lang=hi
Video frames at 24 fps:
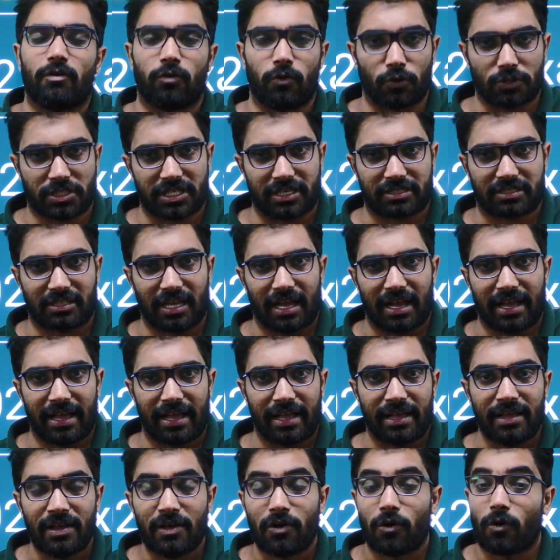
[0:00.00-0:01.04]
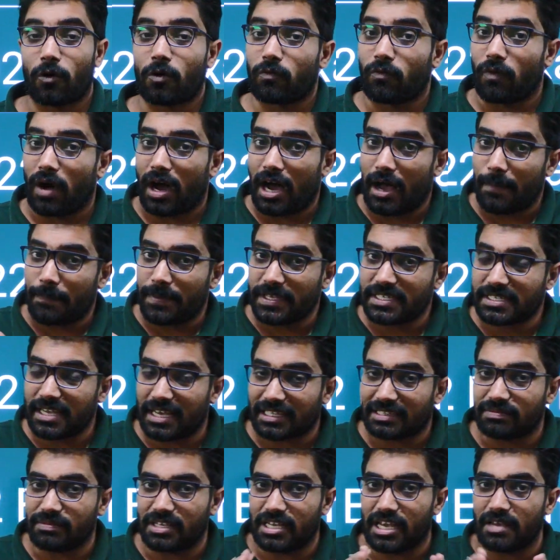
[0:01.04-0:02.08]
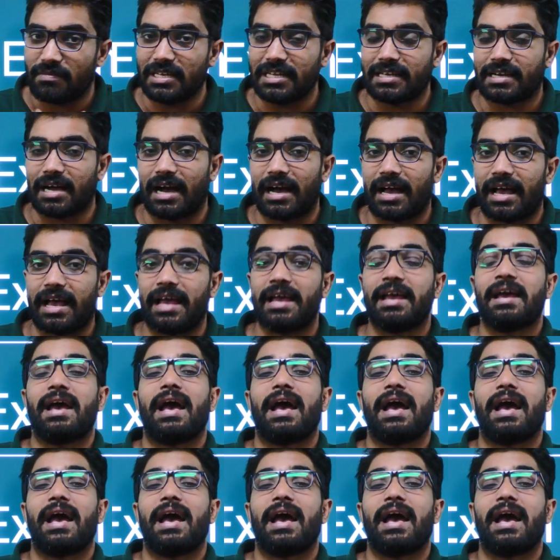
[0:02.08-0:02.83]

हो सकता है और वहां पे साथ में यह भी लिखा है